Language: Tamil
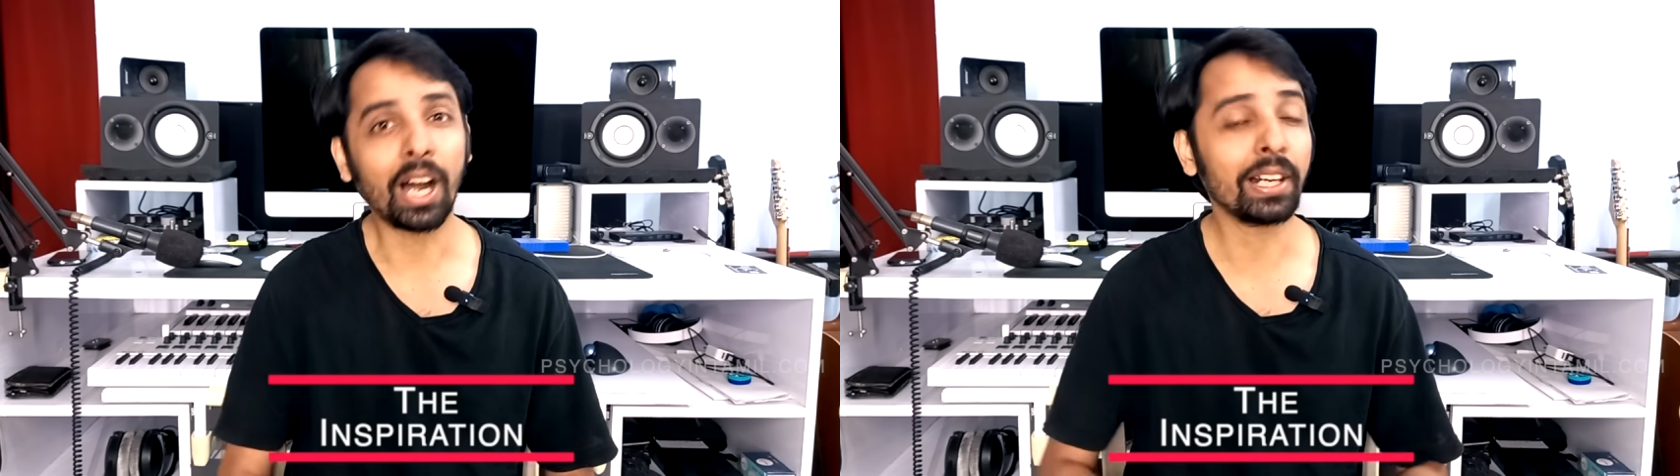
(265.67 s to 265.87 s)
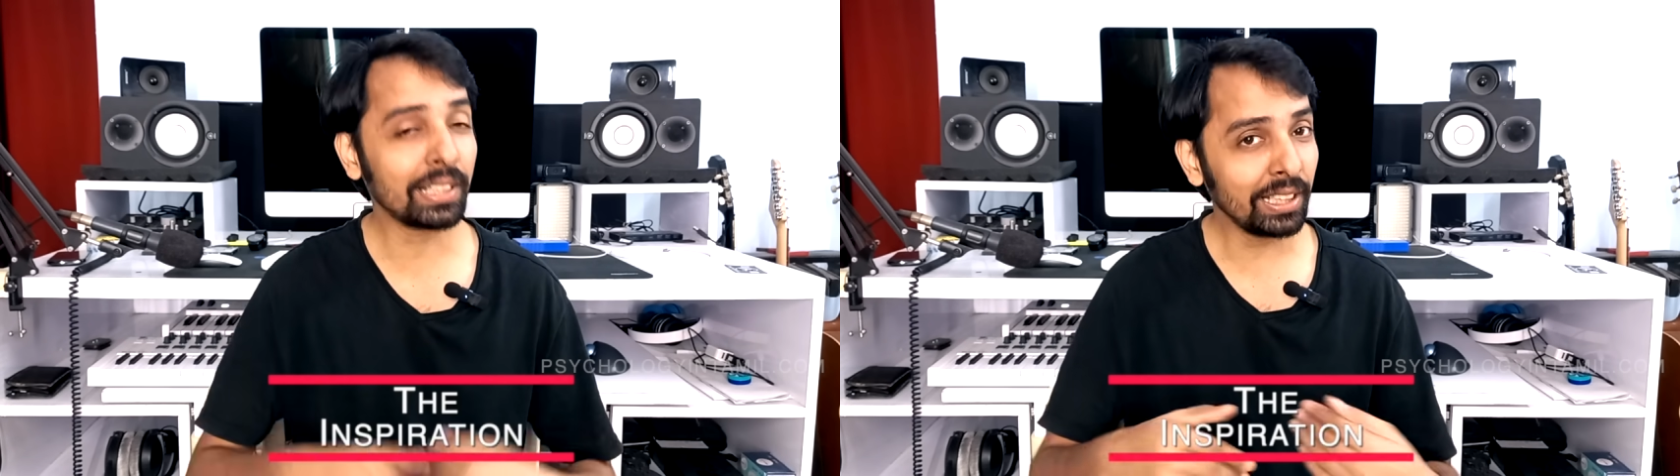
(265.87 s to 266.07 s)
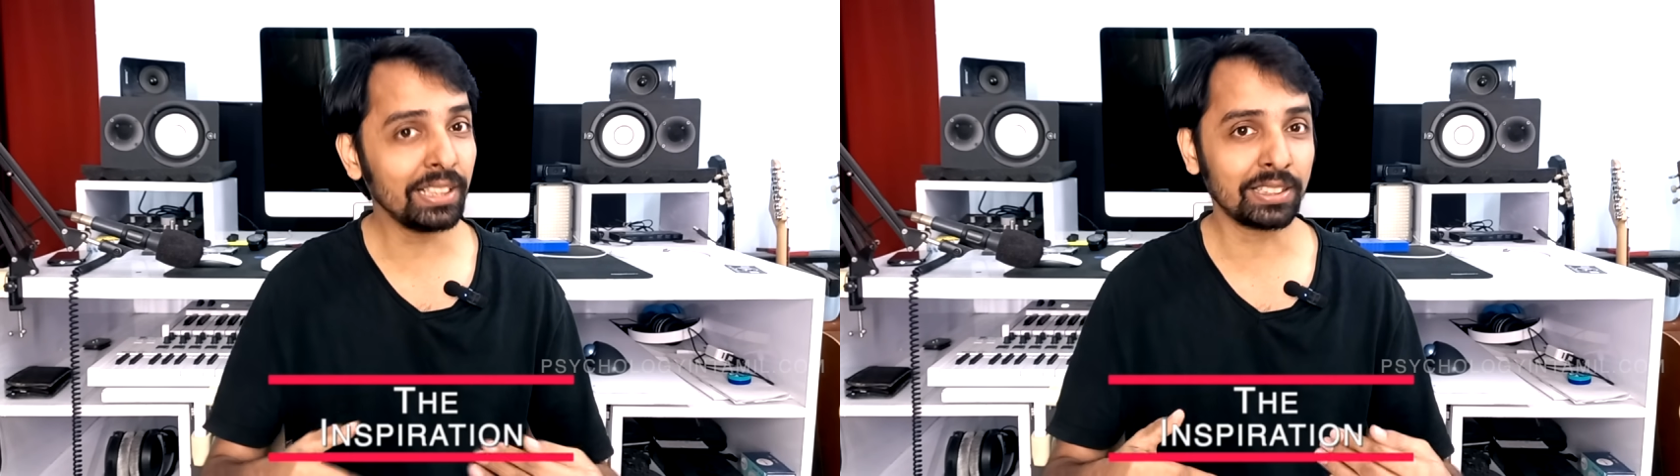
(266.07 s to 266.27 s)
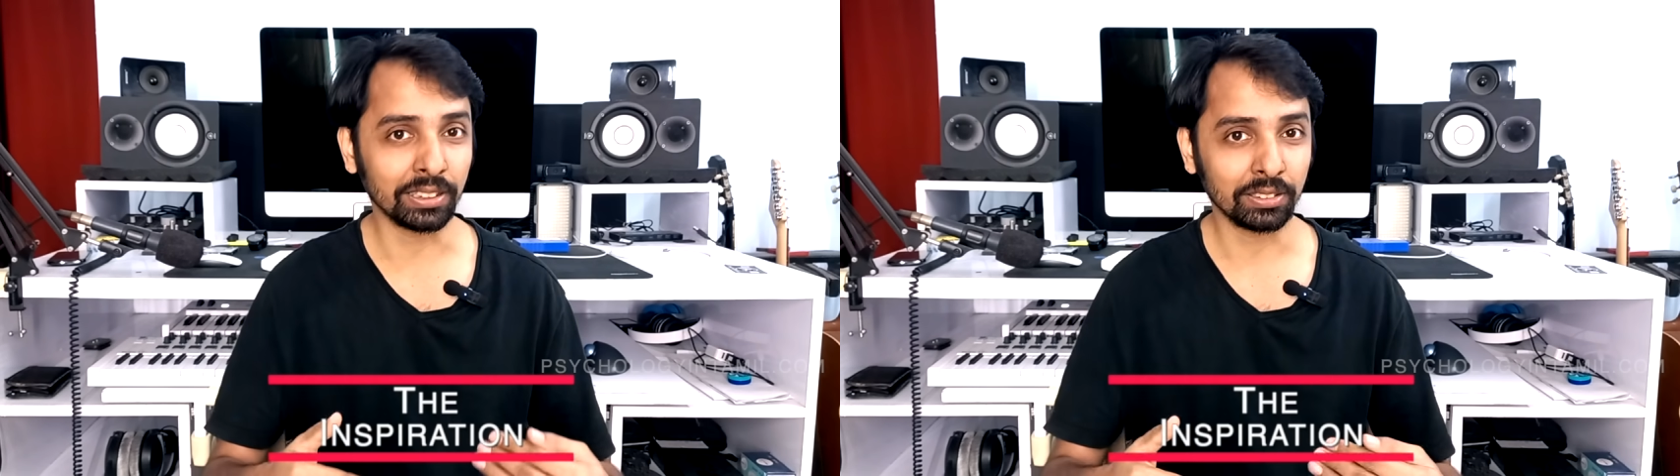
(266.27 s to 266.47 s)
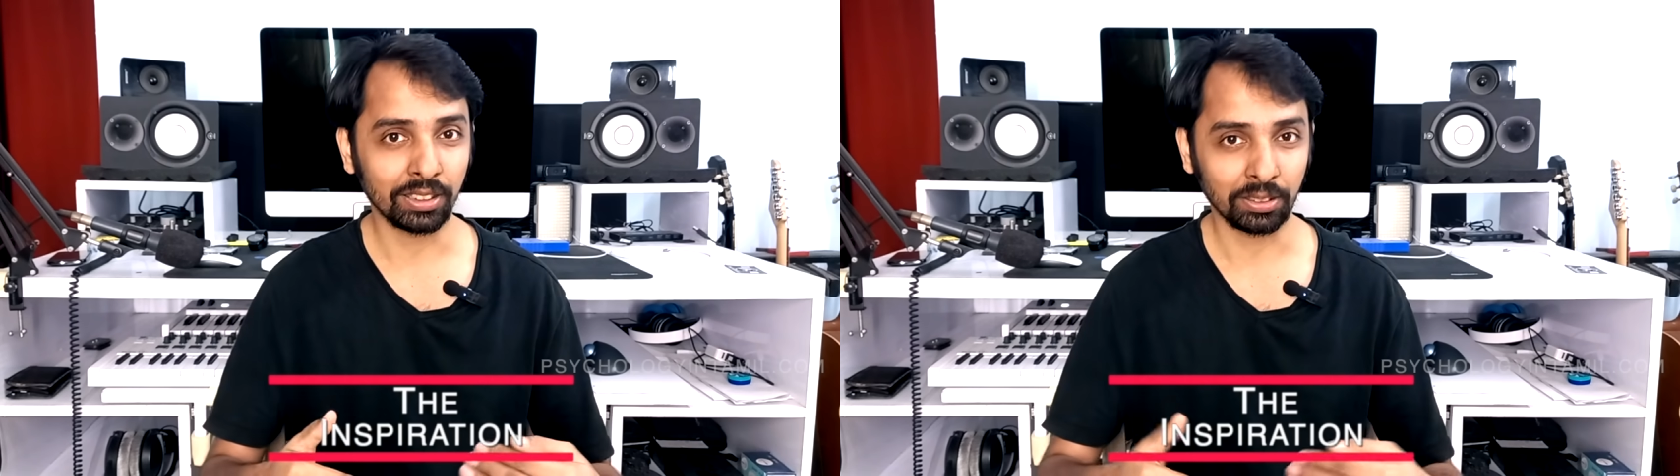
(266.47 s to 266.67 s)
அட்லீஸ்ட்
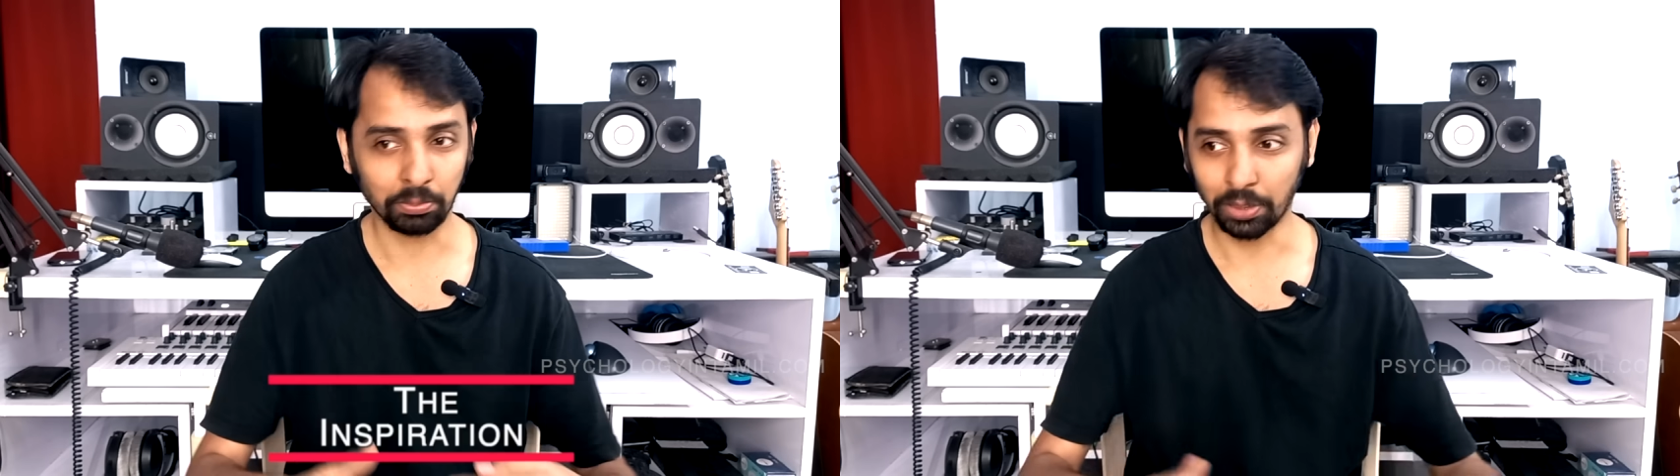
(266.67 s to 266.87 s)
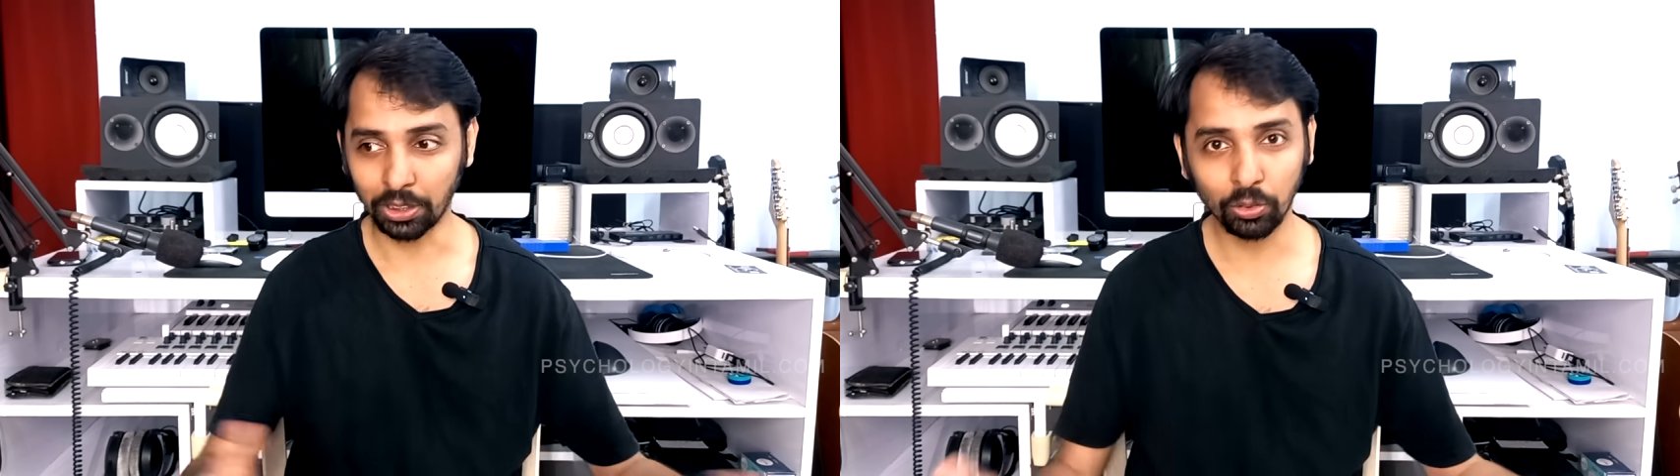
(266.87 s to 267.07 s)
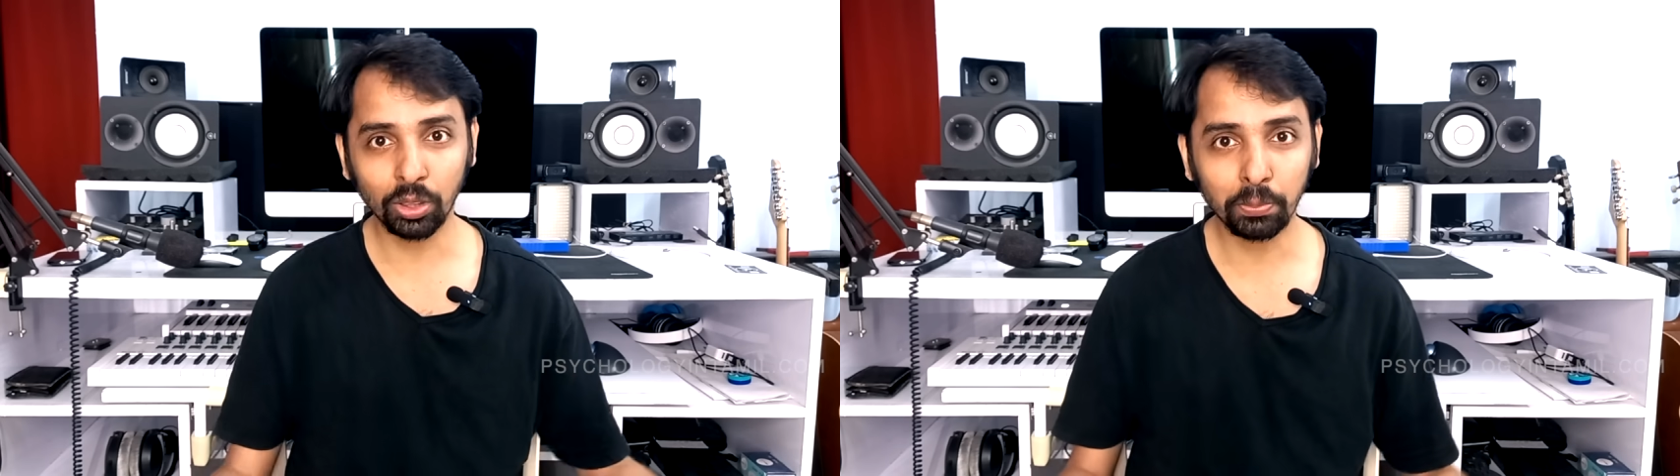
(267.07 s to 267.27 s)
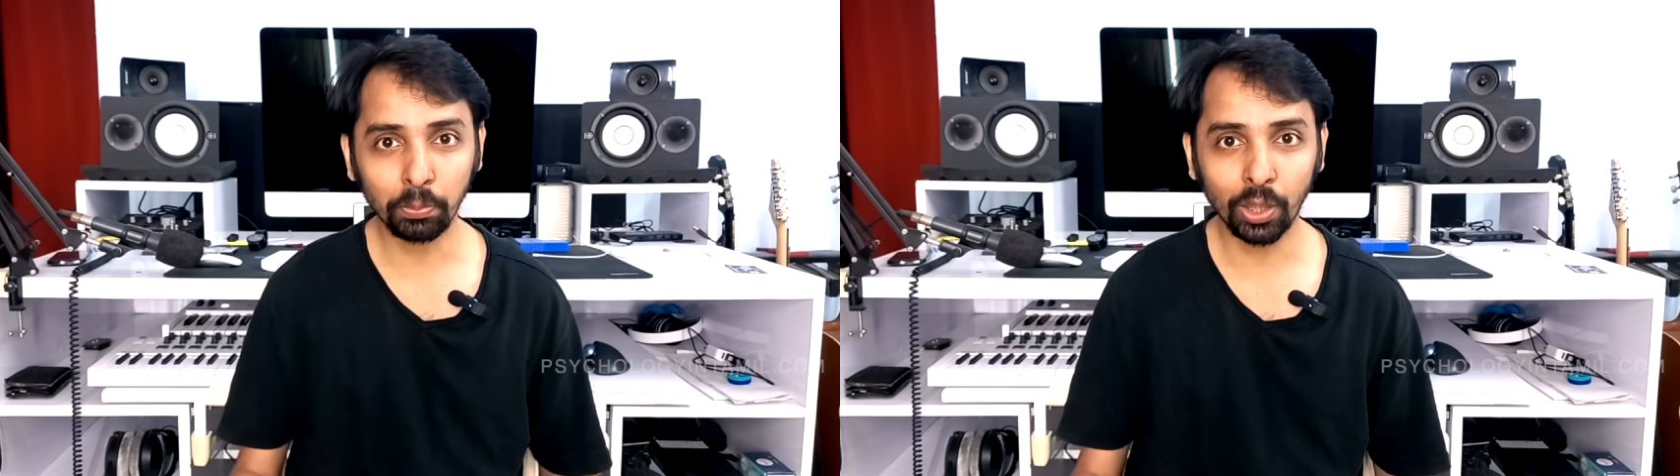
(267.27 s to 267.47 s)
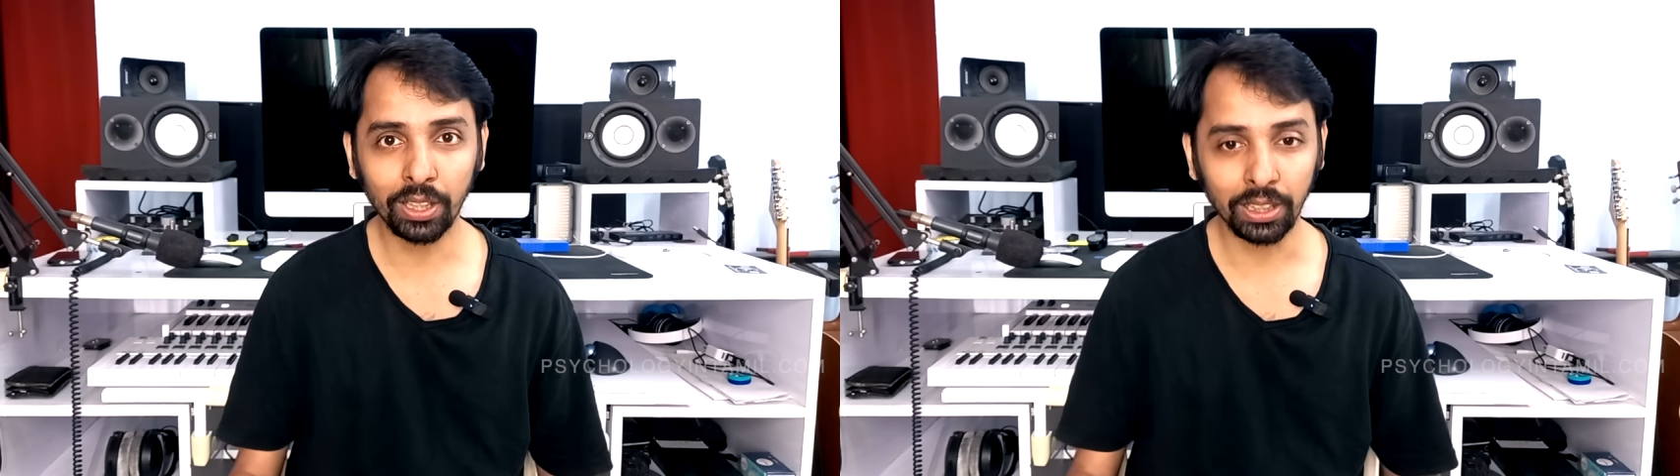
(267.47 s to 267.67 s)
மற்றவங்களுக்கு
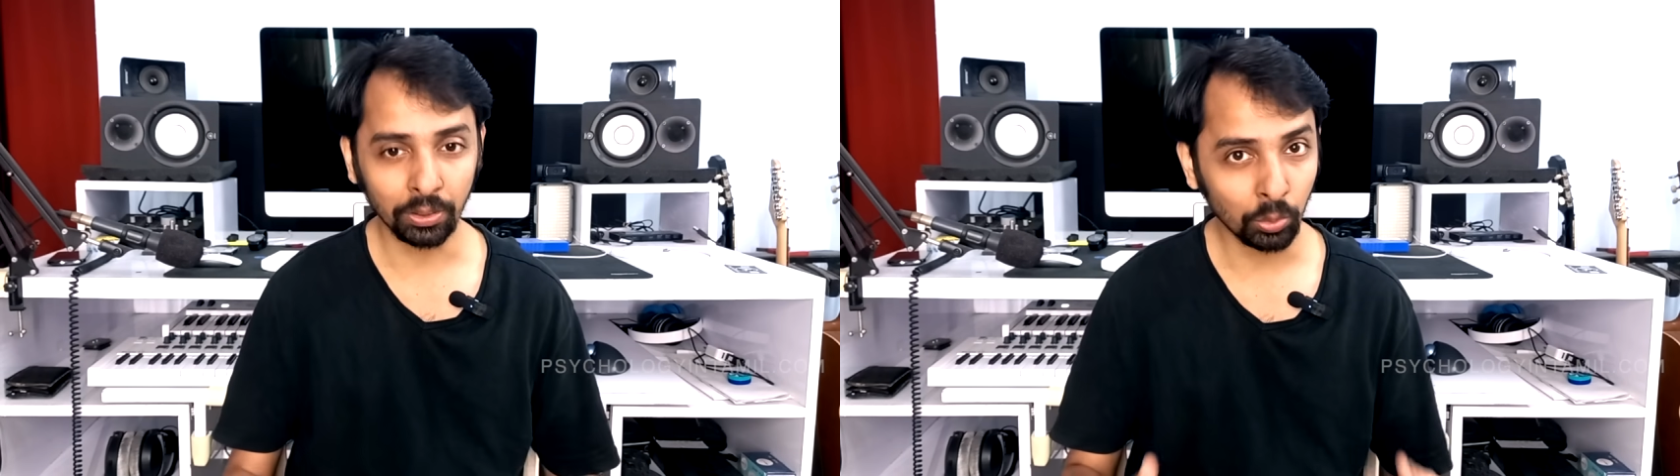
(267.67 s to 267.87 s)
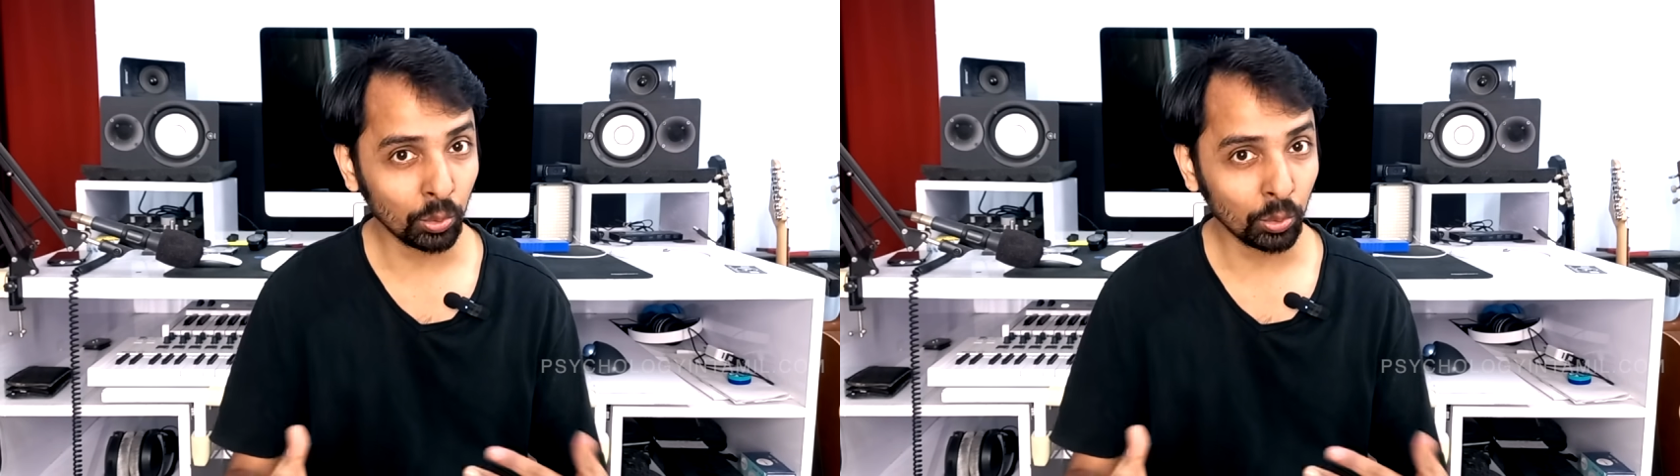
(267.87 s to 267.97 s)
முன்னாடி இல்லை